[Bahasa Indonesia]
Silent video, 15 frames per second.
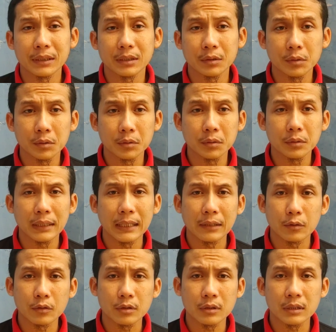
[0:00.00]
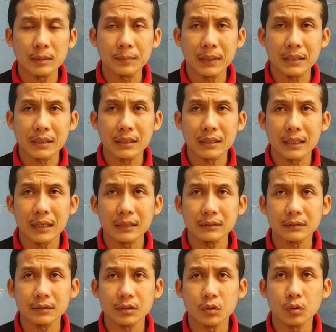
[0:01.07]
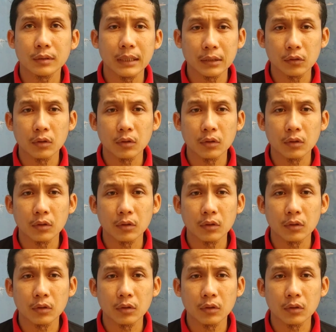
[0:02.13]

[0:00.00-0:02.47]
itu harus dipastikan sudah